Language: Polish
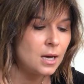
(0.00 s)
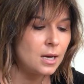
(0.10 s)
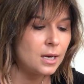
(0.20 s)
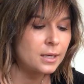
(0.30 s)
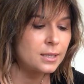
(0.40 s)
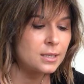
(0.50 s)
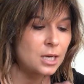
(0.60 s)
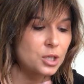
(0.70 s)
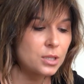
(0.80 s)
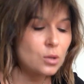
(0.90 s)
E, kiedy
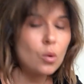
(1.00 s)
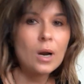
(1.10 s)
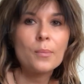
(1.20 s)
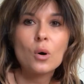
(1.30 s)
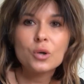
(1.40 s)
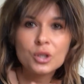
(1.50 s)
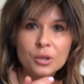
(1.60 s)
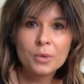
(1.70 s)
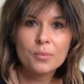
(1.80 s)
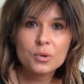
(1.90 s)
nasza skóra po
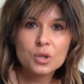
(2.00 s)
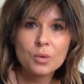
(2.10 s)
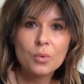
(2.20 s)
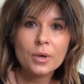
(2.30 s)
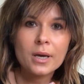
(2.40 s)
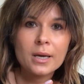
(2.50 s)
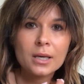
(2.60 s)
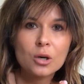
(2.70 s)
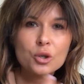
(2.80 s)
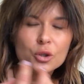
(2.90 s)
zimie potrzebuje
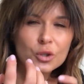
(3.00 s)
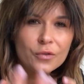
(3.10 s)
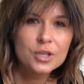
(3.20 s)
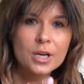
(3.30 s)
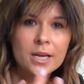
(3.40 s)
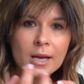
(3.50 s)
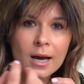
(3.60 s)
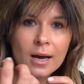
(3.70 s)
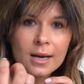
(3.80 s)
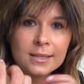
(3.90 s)
jakiegoś
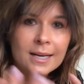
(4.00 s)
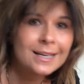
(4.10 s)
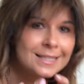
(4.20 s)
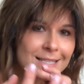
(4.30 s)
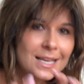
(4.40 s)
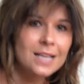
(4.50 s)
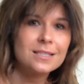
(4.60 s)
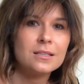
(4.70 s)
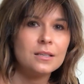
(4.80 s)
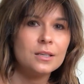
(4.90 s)
odświeżenia,
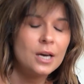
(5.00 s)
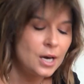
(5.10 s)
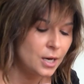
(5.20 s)
energetyzacji